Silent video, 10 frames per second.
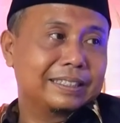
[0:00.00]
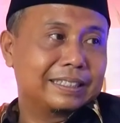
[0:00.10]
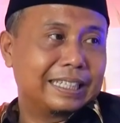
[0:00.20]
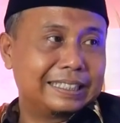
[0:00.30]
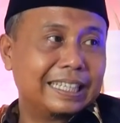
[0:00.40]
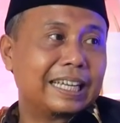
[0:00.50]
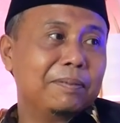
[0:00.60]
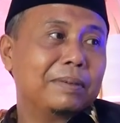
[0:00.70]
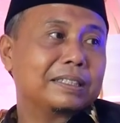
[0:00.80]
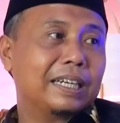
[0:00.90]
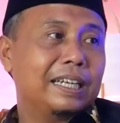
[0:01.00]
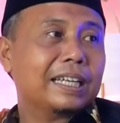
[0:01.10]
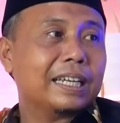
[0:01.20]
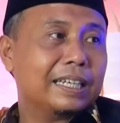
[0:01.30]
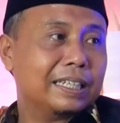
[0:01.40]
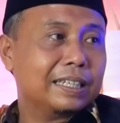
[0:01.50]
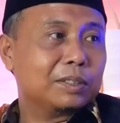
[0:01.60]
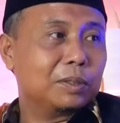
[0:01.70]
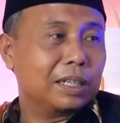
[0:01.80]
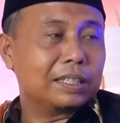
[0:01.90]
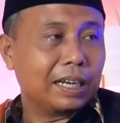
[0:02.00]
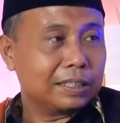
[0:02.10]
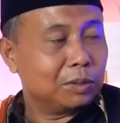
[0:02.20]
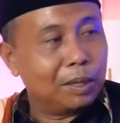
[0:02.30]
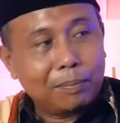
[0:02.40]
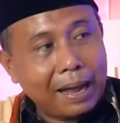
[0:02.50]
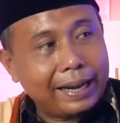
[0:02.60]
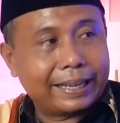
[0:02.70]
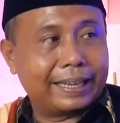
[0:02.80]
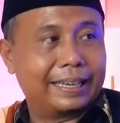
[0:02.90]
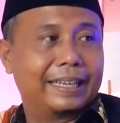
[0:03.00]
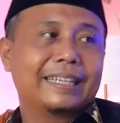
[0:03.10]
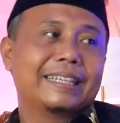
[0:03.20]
ngerti kan Mbak Seli kan ya, sudah saya rasa sudah balik ini,